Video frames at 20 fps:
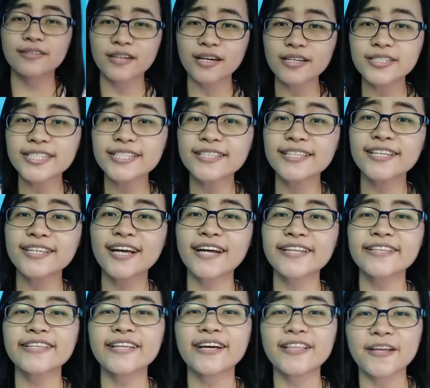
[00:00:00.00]
Guys, hindi
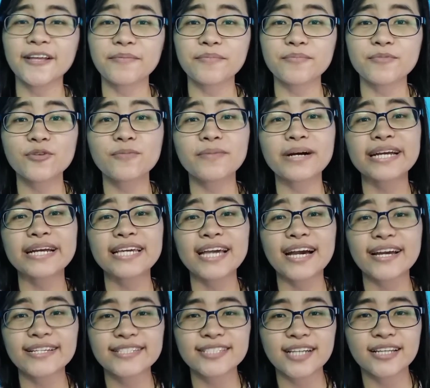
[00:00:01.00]
natin alam yung
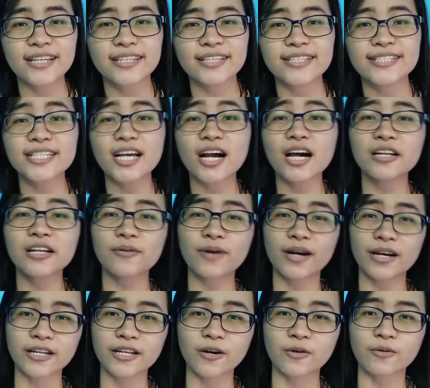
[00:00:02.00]
mangyayari sa atin sa
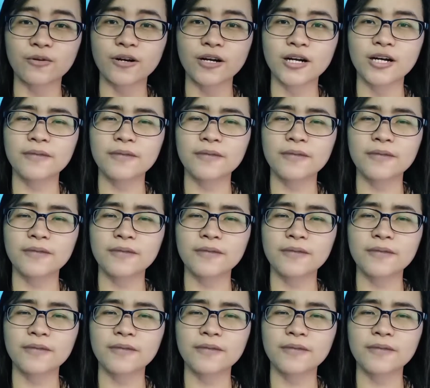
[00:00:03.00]
araw-araw.